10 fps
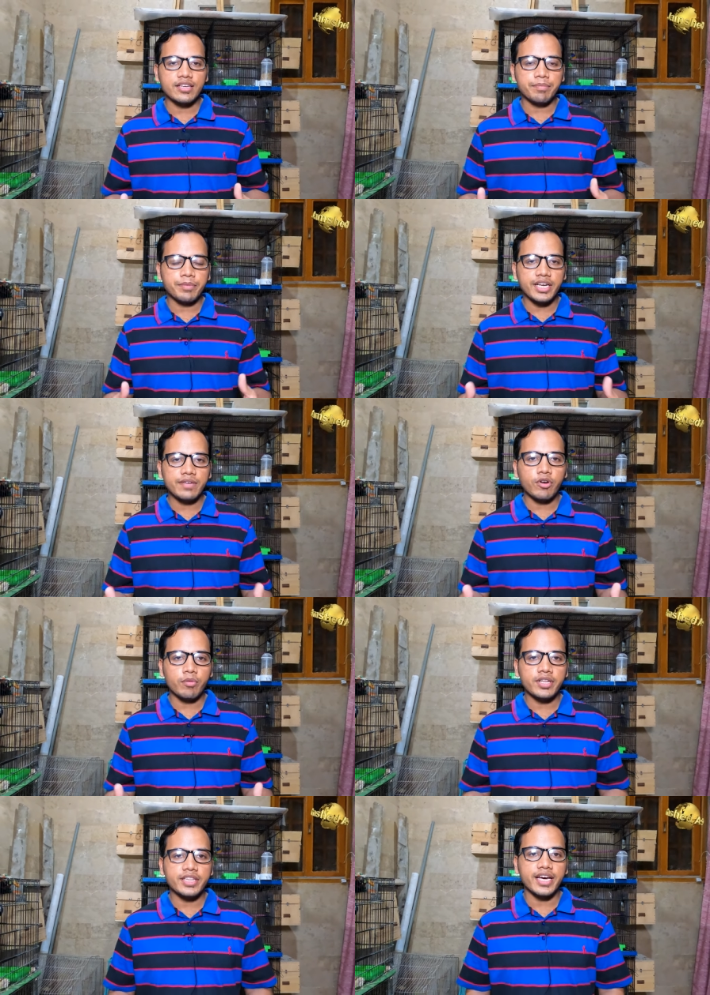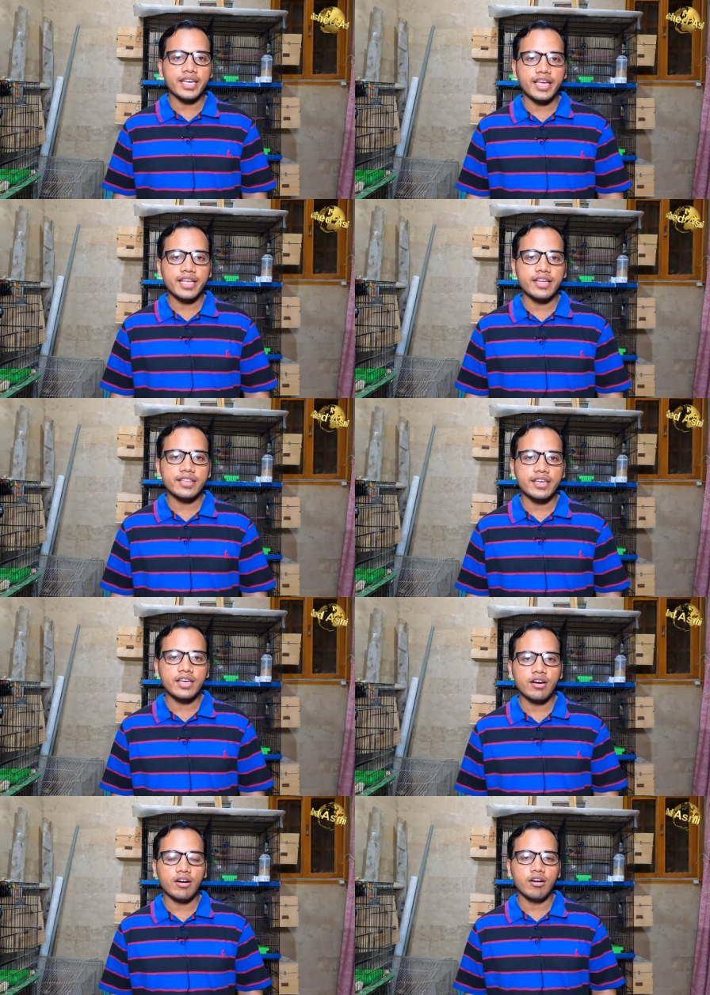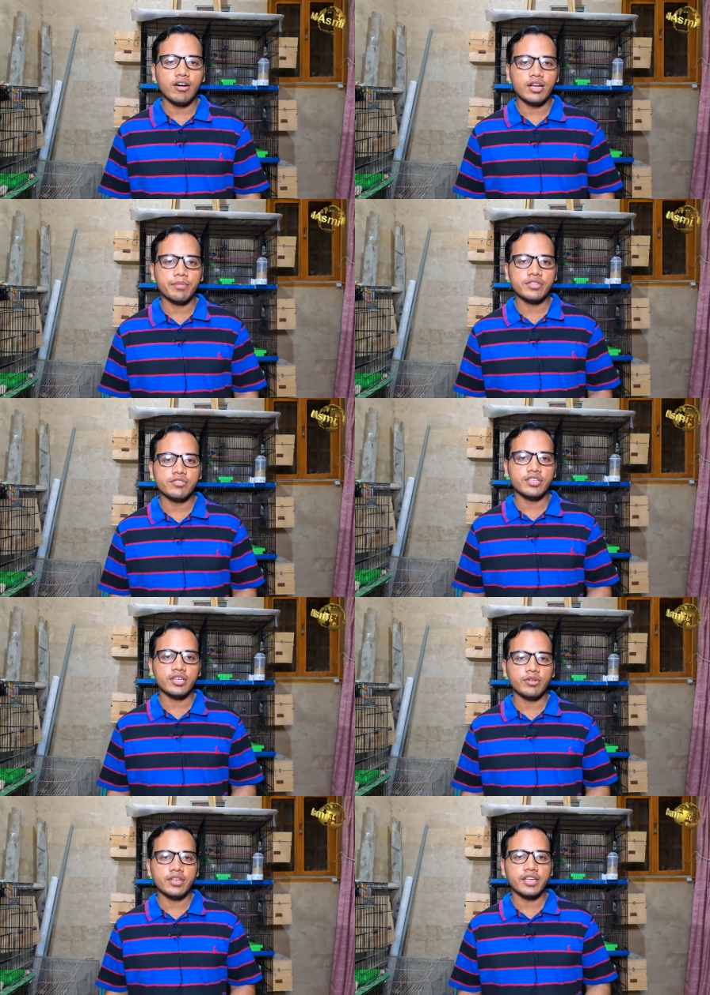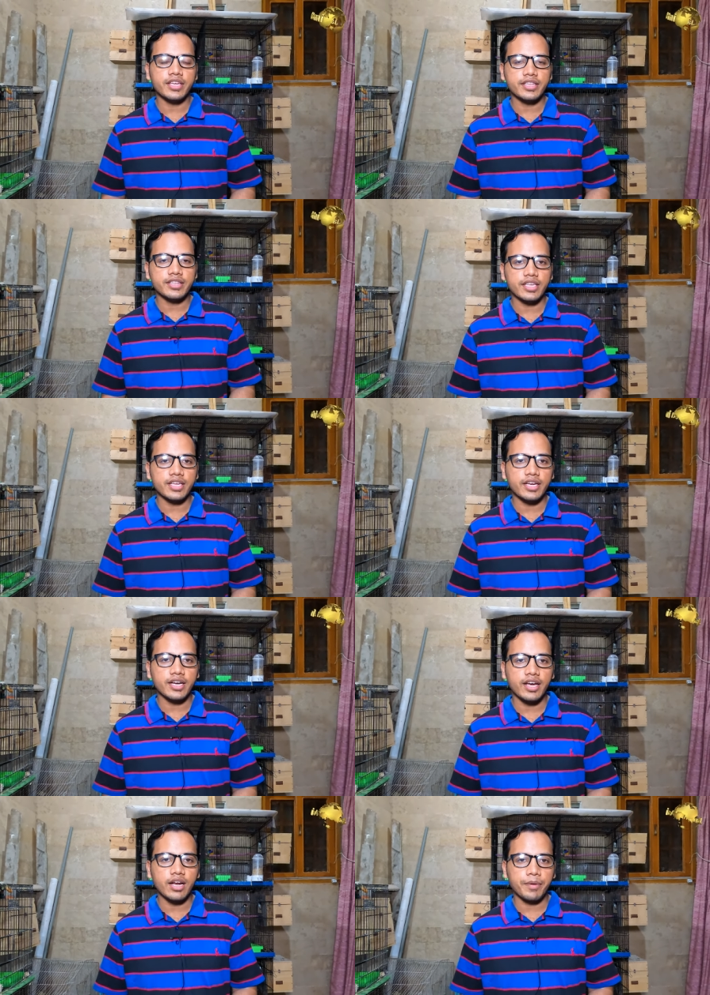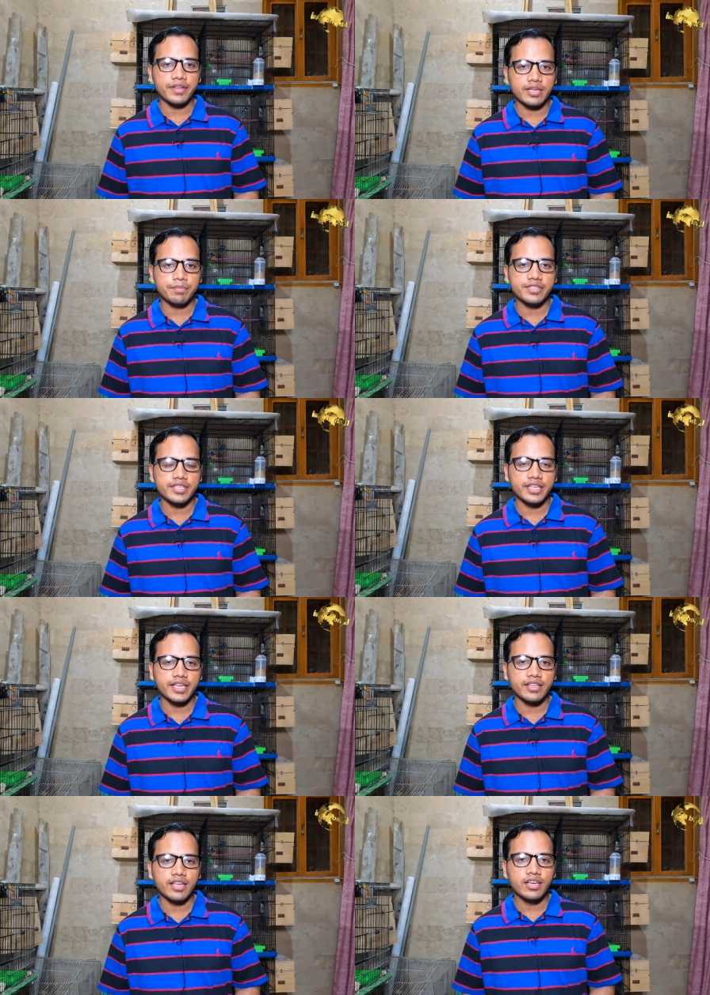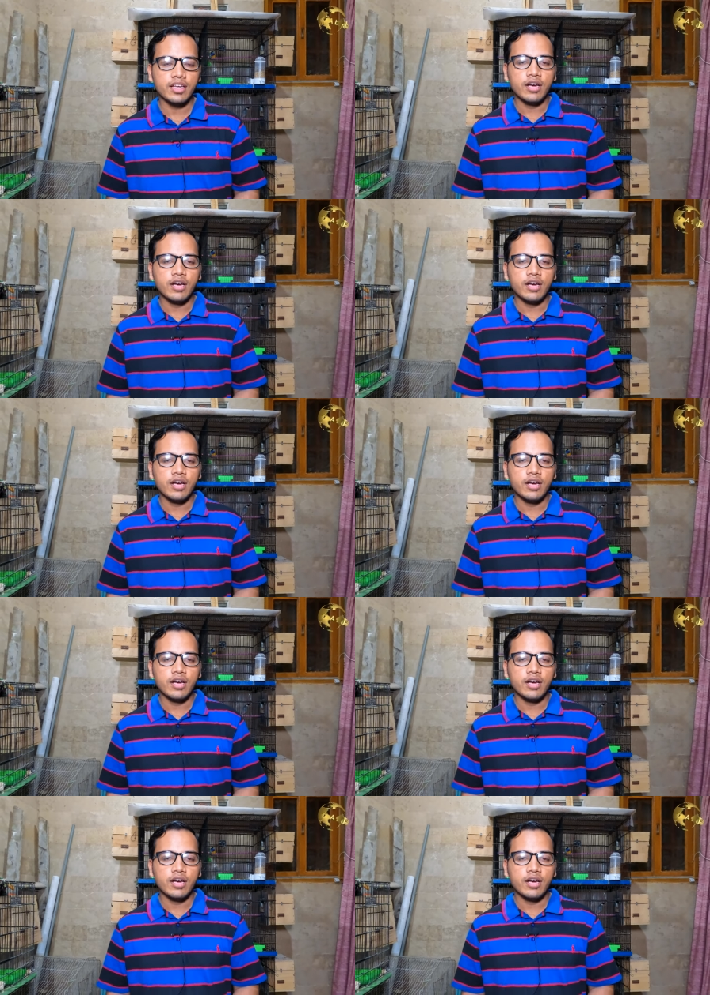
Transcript: ब्रीडिंग फार्मूला तैयार किया जाता है और हमने सोचा क्यों ना ये तरीक़ेकार आपके साथ भी शेयर किए जाएँ